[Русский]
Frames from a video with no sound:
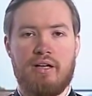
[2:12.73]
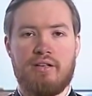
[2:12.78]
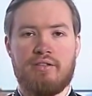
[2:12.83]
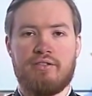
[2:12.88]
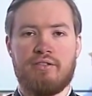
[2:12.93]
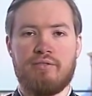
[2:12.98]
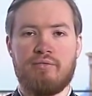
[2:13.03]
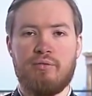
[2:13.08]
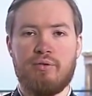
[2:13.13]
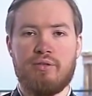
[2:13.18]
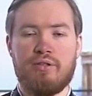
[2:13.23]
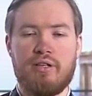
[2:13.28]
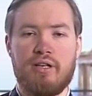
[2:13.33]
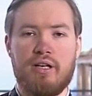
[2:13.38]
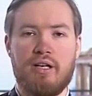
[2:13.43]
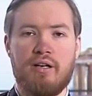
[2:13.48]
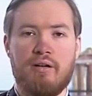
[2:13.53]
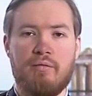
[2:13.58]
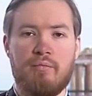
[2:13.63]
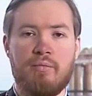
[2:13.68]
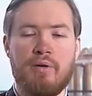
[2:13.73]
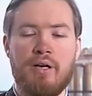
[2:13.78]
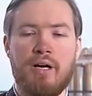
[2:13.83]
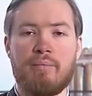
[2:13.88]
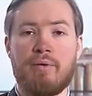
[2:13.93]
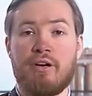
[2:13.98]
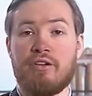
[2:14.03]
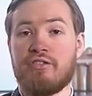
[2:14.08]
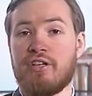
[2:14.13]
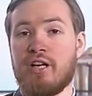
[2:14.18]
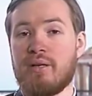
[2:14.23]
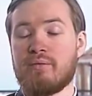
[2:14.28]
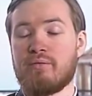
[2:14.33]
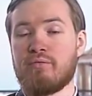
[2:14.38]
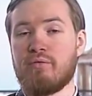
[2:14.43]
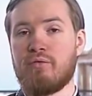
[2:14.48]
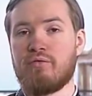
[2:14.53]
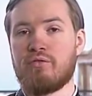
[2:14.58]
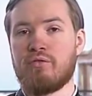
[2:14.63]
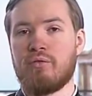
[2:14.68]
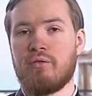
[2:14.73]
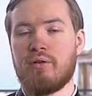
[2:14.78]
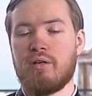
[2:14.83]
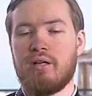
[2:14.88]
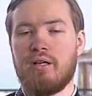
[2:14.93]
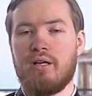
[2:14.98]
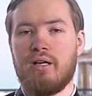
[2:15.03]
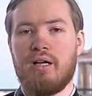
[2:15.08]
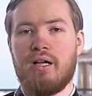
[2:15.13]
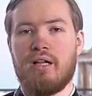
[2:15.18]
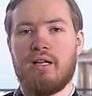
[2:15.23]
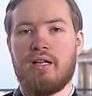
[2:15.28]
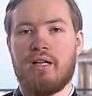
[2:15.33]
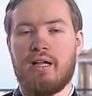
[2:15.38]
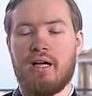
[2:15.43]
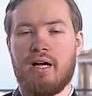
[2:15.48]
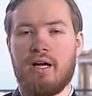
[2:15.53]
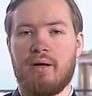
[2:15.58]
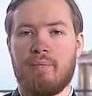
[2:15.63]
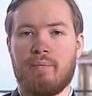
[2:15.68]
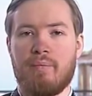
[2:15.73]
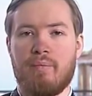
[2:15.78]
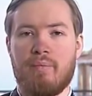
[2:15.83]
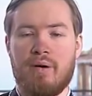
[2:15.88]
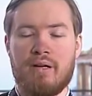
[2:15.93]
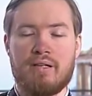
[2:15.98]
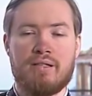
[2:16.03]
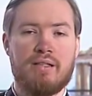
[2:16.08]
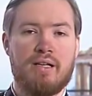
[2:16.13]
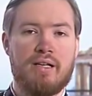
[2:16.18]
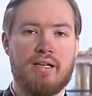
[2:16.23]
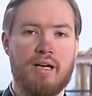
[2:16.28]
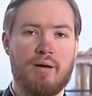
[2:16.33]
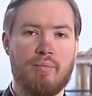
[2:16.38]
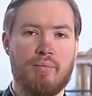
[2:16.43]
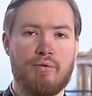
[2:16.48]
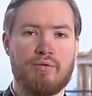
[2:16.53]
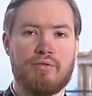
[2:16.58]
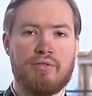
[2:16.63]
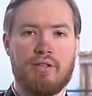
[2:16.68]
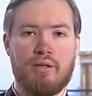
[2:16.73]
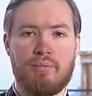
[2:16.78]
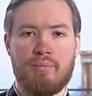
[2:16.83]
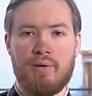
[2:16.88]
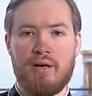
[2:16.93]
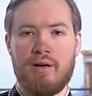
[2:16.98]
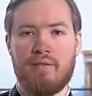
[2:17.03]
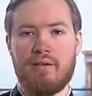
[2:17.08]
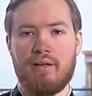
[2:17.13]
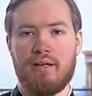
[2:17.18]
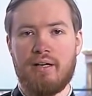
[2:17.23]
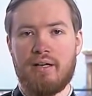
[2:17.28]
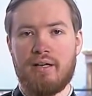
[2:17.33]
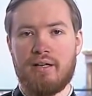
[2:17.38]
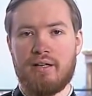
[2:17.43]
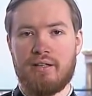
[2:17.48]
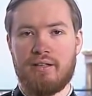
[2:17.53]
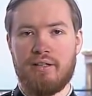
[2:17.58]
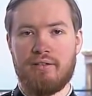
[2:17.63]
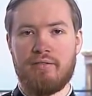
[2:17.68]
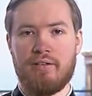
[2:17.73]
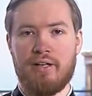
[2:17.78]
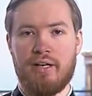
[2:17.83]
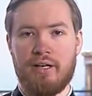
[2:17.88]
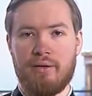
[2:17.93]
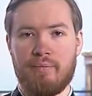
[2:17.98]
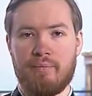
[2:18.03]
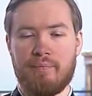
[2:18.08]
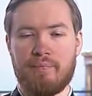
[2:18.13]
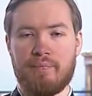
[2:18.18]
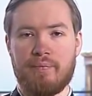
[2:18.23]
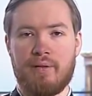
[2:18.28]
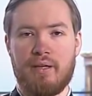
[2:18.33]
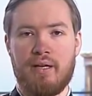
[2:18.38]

сегодня мы обращаем свой взор на послание апостола Павла к евреям.